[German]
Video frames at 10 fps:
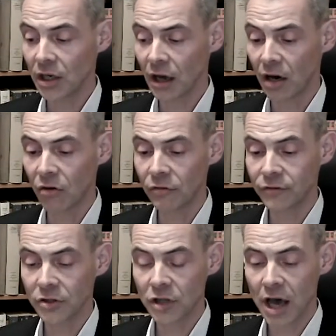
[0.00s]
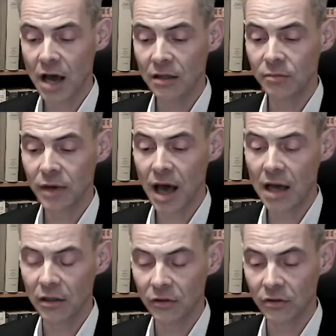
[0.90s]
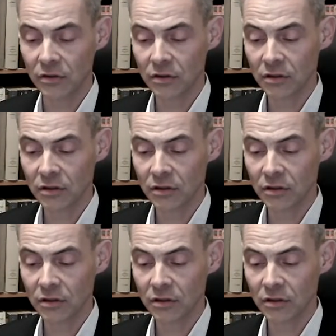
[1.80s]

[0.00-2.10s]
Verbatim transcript: auf und schlagen die Plane zurück.